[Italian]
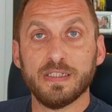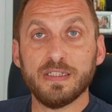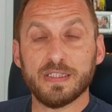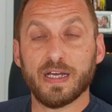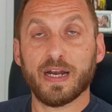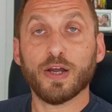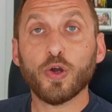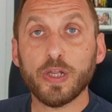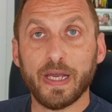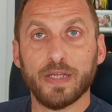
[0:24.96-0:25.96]
si sta
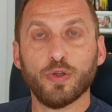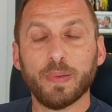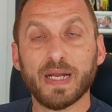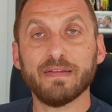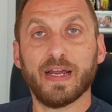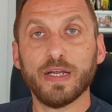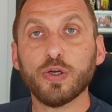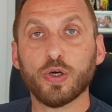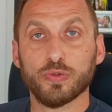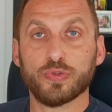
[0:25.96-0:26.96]
raccogliendo per andare
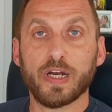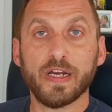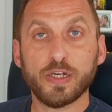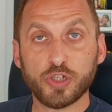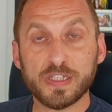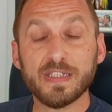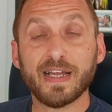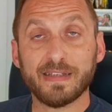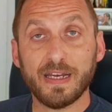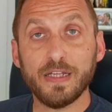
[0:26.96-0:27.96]
incontro alle
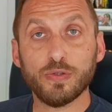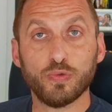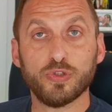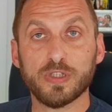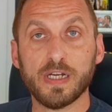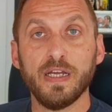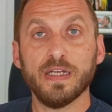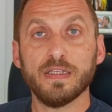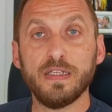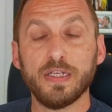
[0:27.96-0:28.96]
necessità dell'industria
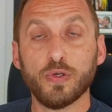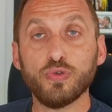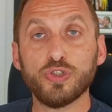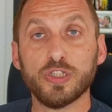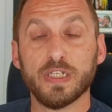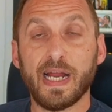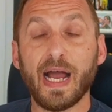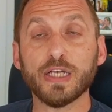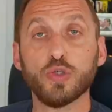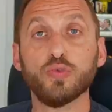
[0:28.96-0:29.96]
di riuscire
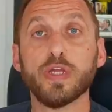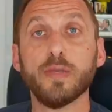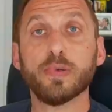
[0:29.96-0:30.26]
a chiudere i